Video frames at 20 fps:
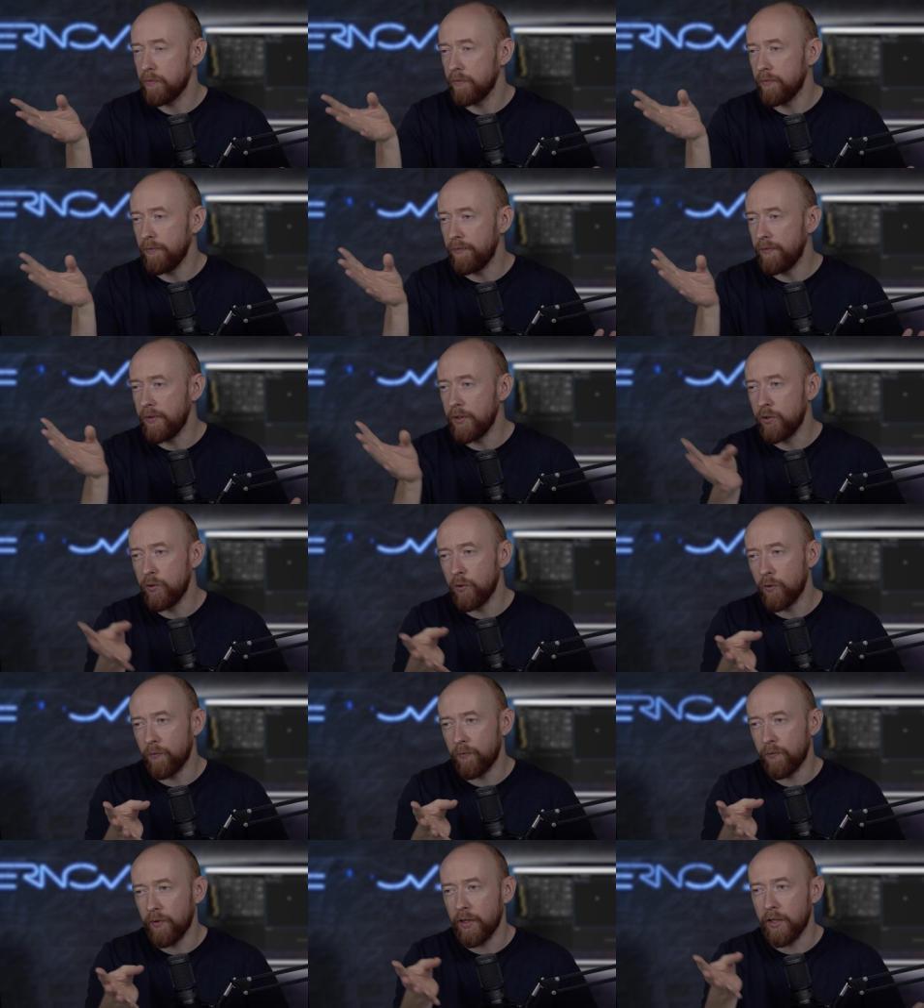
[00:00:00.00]

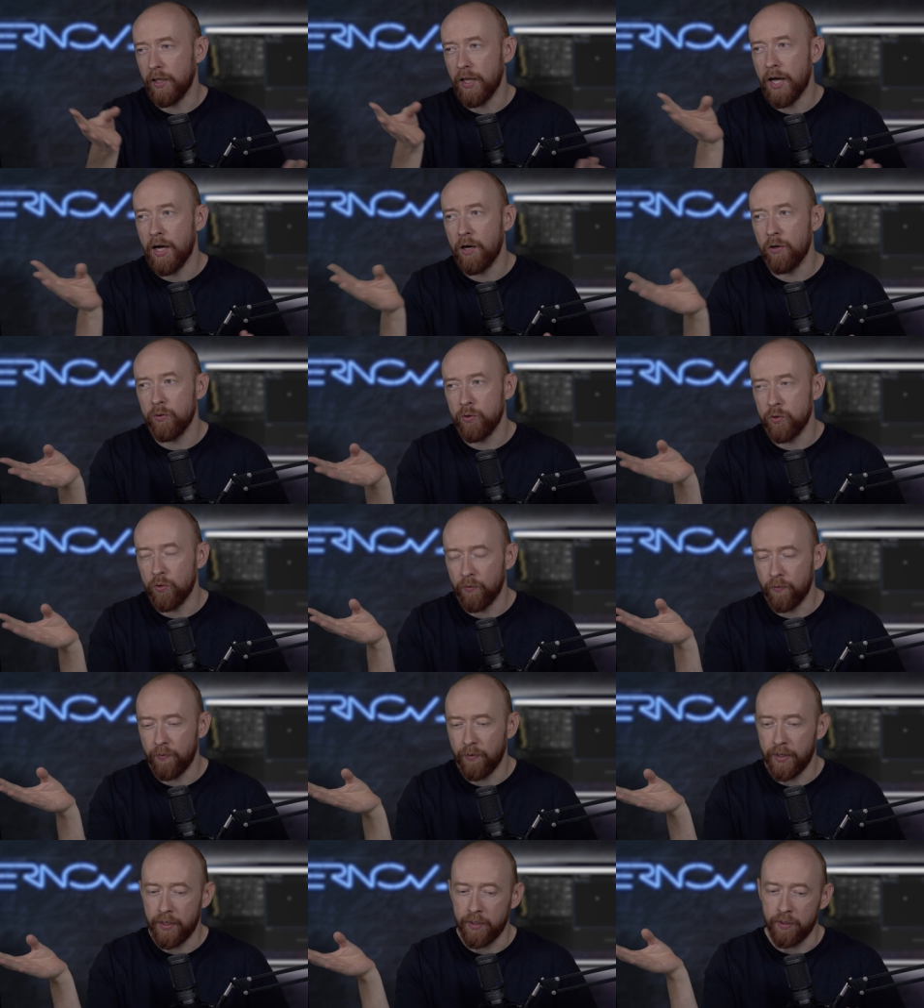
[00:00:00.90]
видеофайл,
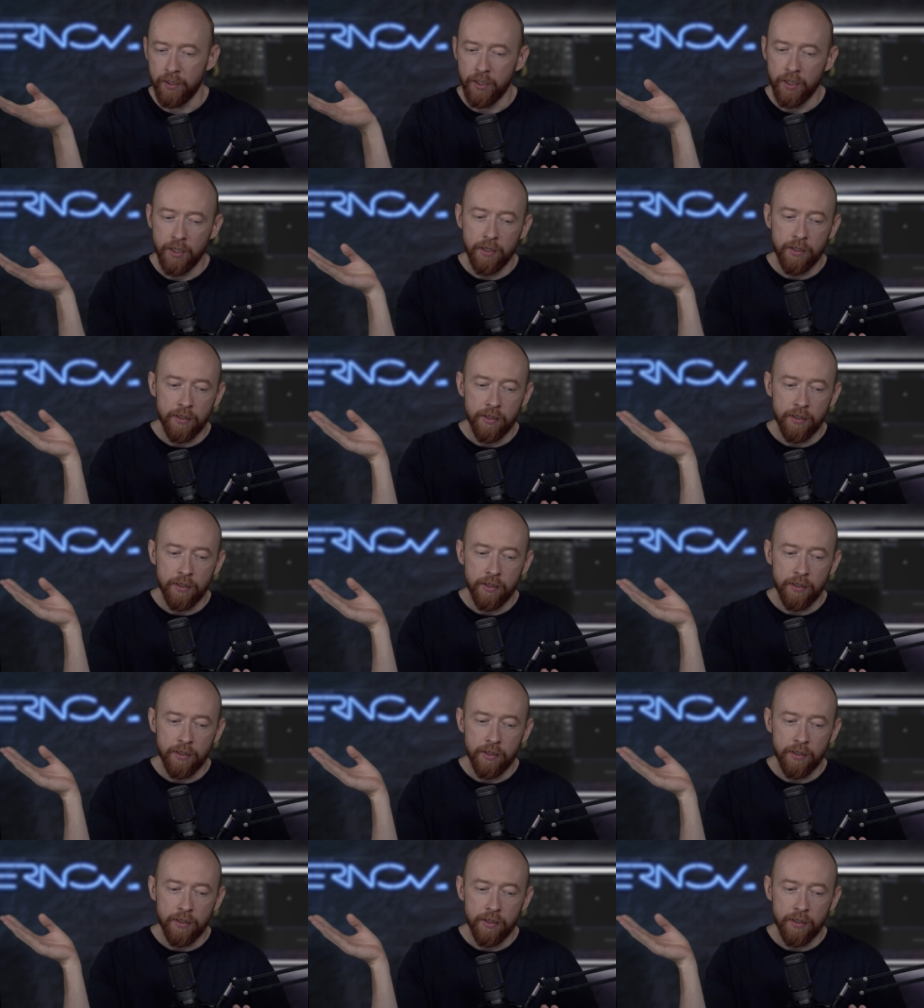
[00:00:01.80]
аудиофайл,